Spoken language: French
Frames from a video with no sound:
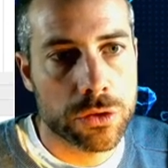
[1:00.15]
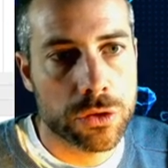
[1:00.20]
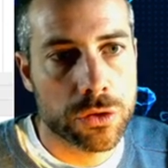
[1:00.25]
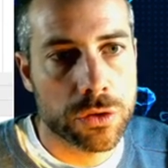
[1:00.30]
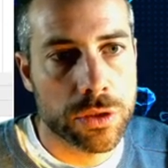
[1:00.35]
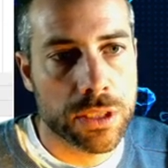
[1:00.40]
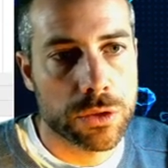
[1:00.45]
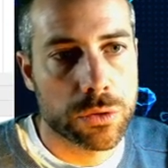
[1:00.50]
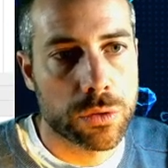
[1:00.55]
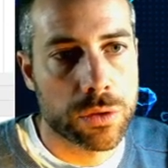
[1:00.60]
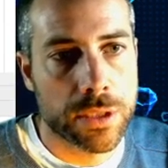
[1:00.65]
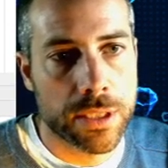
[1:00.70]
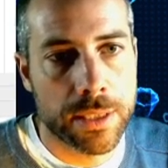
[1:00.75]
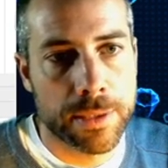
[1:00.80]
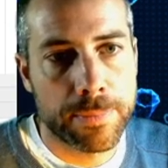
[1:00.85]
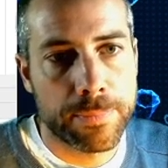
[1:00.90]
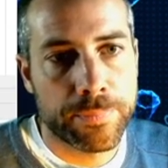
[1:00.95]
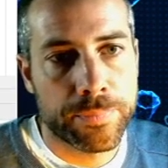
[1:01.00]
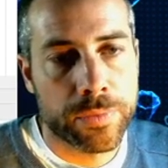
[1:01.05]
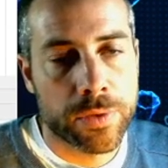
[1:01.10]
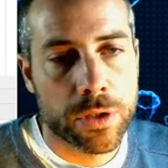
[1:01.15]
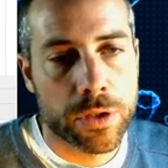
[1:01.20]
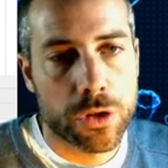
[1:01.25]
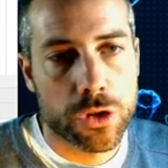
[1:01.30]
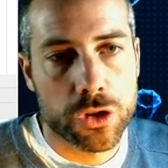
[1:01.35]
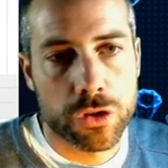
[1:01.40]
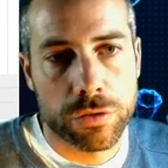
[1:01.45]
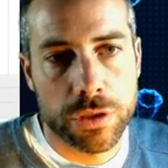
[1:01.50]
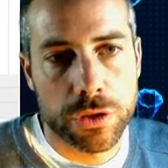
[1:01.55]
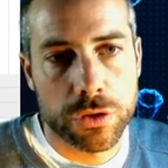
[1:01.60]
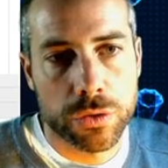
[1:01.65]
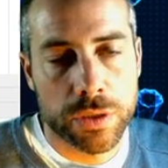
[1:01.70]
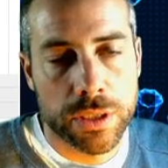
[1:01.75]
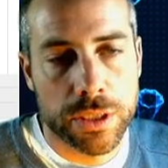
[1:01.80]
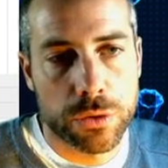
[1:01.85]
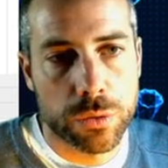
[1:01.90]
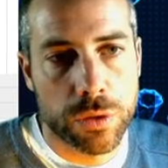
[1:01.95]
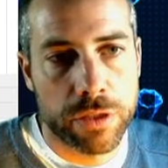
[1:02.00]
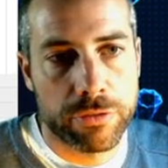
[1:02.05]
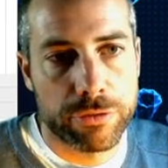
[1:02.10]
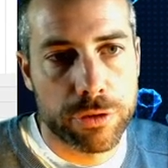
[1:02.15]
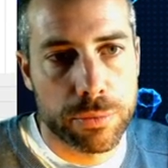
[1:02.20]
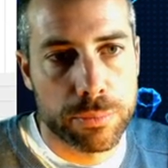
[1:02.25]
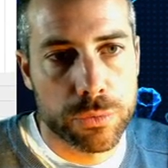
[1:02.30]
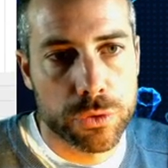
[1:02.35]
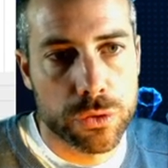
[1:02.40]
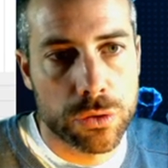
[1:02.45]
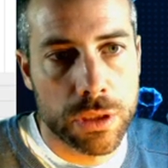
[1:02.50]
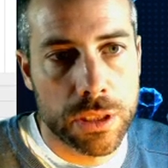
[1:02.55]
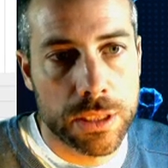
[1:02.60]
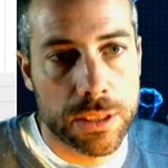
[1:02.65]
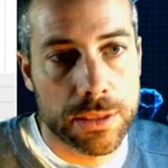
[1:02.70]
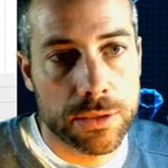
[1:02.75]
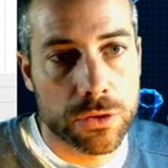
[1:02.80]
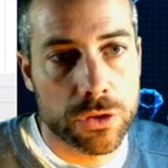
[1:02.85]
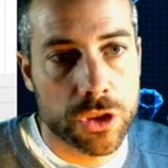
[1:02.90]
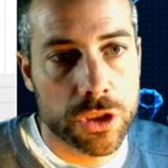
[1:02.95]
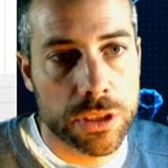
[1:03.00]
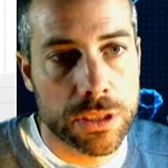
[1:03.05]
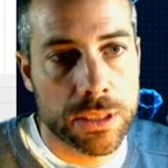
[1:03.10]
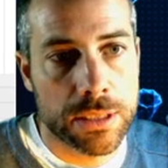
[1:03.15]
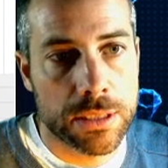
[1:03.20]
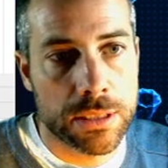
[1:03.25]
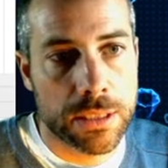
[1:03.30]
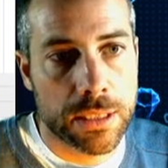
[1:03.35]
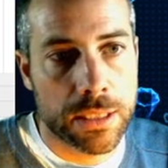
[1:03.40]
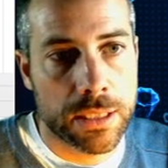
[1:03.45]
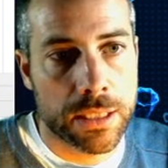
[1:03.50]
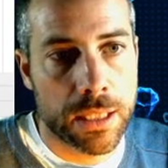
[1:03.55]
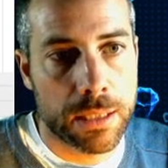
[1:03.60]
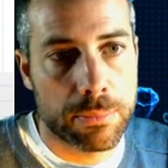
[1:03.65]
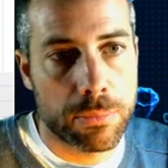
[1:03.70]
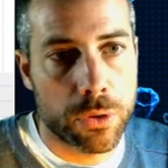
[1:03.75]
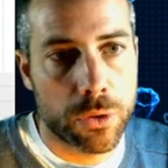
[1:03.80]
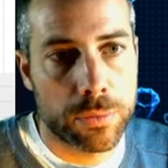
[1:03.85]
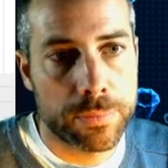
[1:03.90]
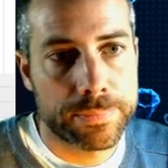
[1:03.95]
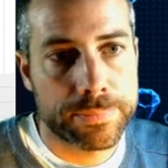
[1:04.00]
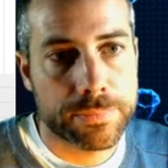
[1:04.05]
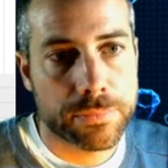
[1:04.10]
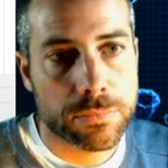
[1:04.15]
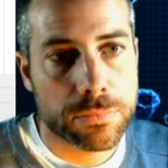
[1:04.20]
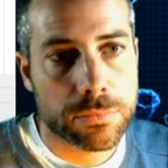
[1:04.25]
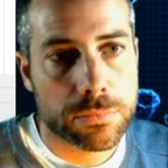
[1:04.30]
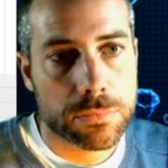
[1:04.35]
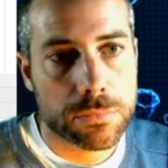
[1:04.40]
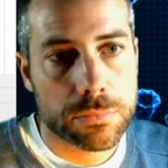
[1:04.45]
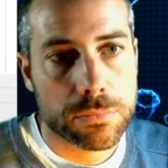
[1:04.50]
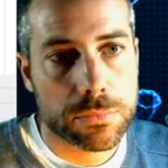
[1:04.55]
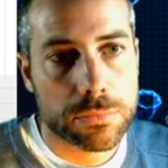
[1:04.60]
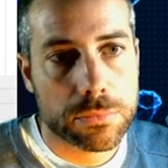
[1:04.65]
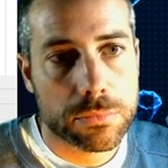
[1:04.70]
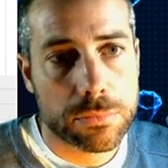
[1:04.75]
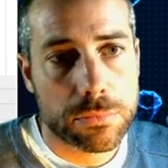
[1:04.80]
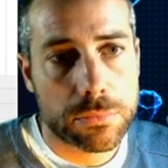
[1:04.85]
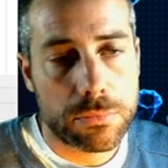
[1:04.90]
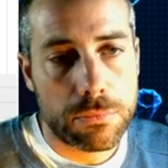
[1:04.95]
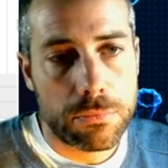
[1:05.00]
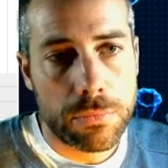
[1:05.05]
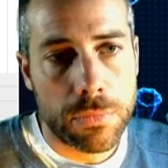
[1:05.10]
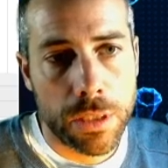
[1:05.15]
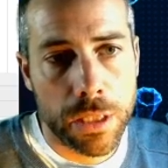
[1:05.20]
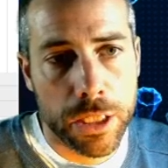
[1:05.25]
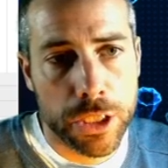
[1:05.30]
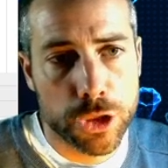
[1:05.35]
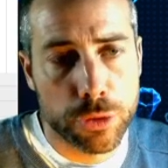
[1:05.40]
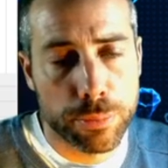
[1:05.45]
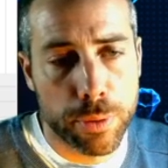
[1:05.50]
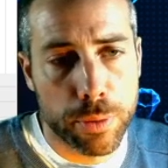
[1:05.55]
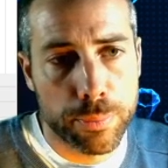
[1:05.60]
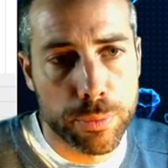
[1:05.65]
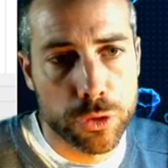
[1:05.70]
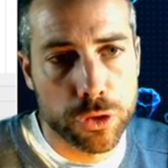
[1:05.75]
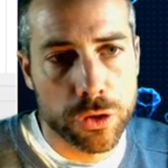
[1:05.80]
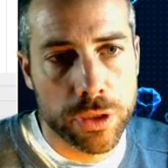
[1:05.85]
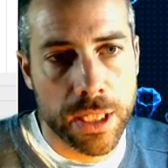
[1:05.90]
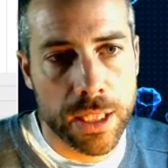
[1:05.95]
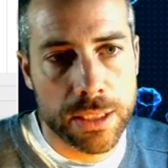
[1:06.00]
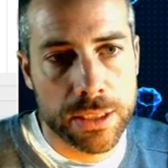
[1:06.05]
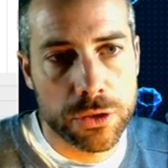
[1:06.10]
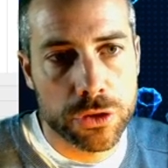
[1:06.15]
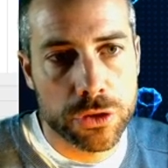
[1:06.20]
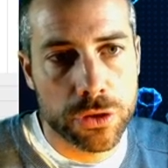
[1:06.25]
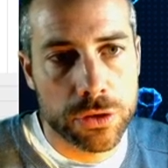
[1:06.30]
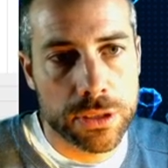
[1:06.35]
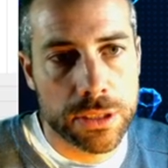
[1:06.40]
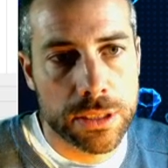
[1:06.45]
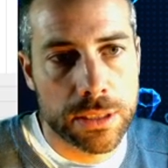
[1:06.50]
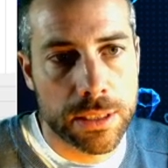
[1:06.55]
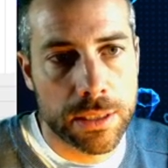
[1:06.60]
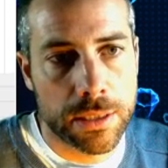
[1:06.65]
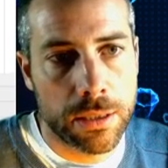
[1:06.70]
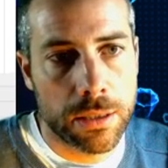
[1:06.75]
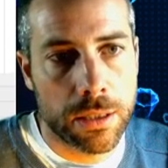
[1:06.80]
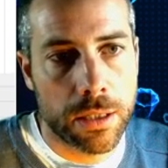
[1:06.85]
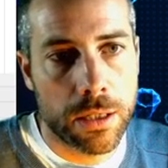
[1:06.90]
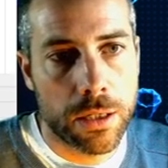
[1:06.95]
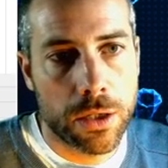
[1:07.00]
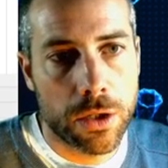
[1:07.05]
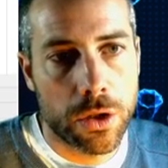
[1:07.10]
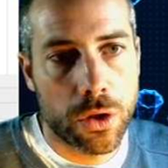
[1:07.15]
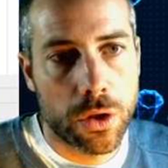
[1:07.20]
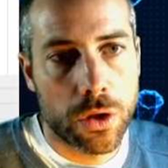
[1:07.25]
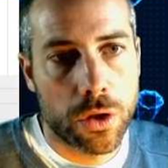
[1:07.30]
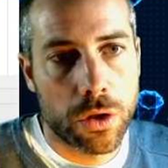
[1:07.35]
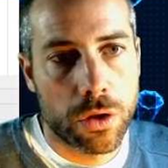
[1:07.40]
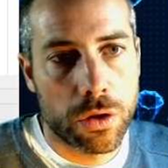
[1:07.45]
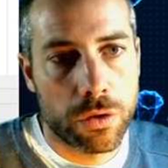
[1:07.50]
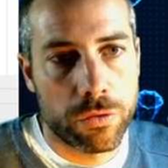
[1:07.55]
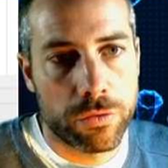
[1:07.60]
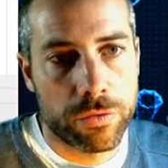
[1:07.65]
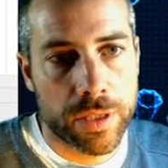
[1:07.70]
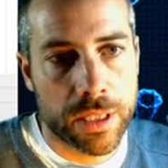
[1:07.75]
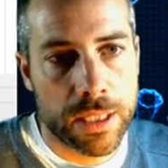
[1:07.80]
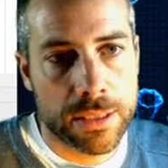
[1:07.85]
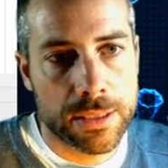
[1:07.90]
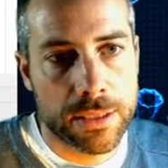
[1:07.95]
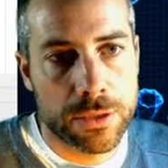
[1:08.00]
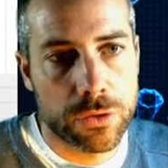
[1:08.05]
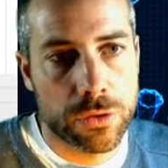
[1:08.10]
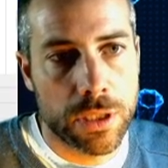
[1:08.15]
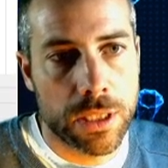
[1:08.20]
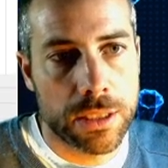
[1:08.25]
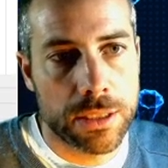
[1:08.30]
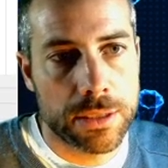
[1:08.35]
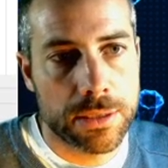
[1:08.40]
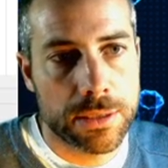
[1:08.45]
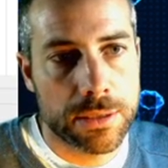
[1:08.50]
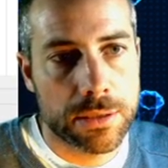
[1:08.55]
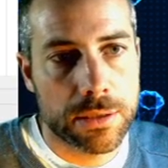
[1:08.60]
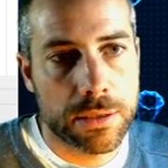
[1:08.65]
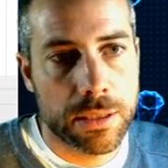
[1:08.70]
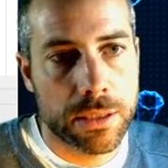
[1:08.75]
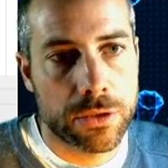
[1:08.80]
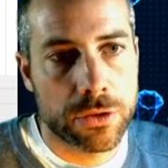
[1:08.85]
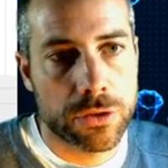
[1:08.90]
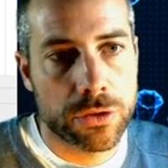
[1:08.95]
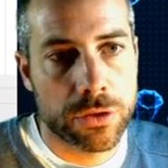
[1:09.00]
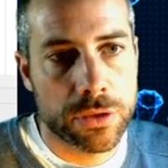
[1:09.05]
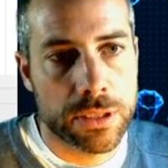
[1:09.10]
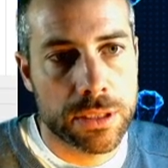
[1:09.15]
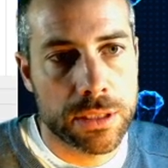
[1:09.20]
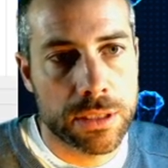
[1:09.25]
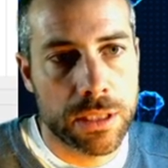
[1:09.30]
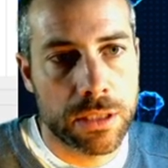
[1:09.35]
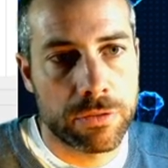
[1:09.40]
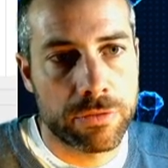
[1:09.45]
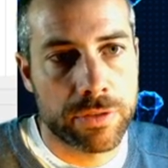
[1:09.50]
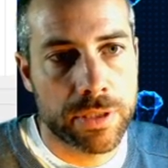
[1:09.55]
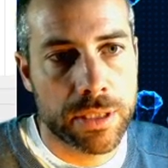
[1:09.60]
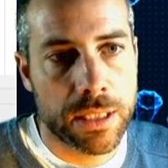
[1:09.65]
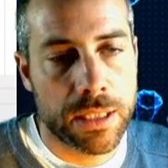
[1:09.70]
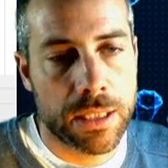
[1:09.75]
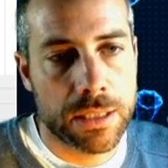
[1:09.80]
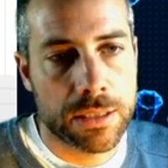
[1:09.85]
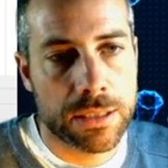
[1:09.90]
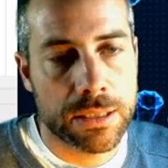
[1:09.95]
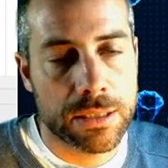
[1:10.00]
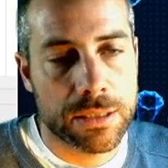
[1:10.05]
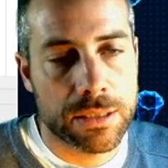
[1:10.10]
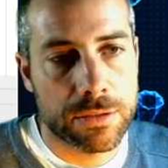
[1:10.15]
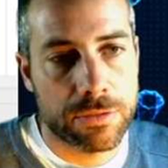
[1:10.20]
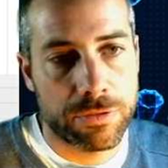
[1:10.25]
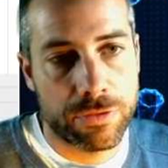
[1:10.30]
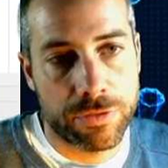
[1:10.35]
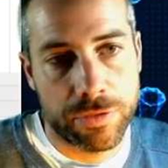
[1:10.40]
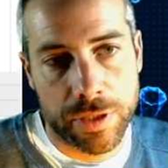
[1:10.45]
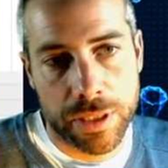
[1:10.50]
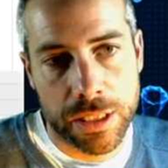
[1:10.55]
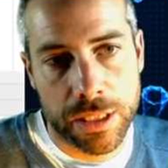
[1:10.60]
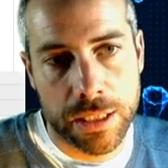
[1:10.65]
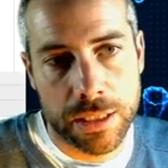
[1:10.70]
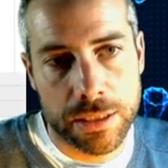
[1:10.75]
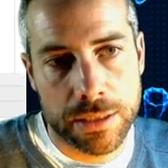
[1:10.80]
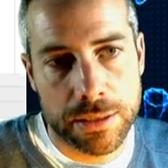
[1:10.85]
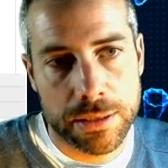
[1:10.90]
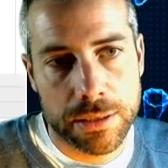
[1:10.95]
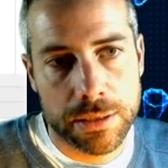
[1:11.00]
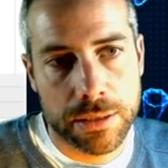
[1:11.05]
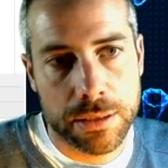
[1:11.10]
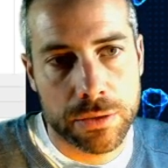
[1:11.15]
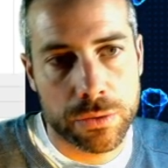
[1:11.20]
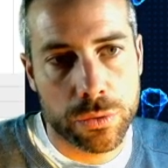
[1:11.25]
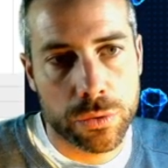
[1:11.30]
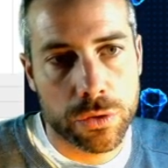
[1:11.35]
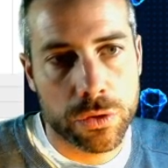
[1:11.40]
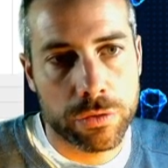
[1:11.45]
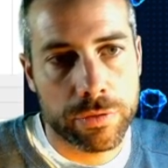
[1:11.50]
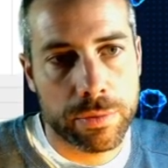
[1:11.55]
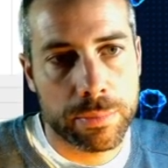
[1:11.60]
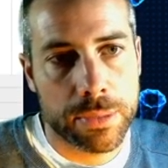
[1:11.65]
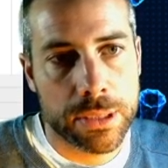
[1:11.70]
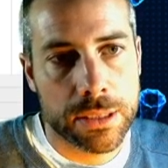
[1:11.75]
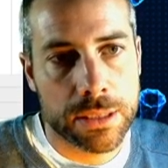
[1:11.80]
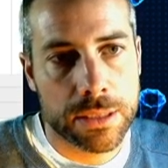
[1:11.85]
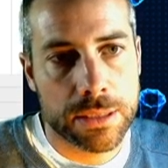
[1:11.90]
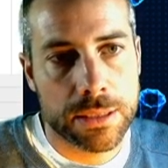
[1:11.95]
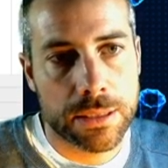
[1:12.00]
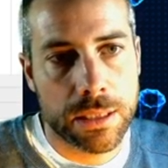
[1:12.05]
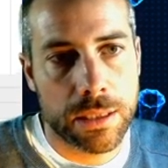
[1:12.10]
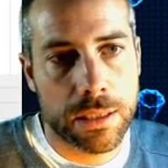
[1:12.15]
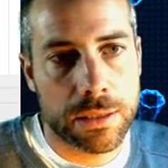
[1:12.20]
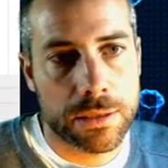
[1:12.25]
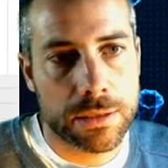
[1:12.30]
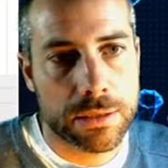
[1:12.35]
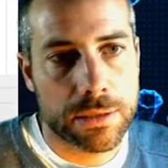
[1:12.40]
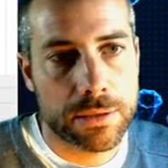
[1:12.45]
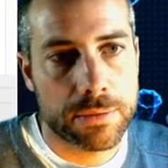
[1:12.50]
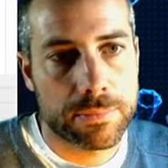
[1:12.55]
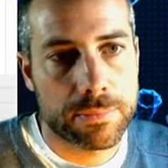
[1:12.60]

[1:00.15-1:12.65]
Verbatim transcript: ce résultat, je vais le stocker sous la forme d'une liste chaînée également. je propose de garder une sentinelle vers la tête de la liste, une sentinelle vers la fin de la liste. Et donc on va mettre ici last.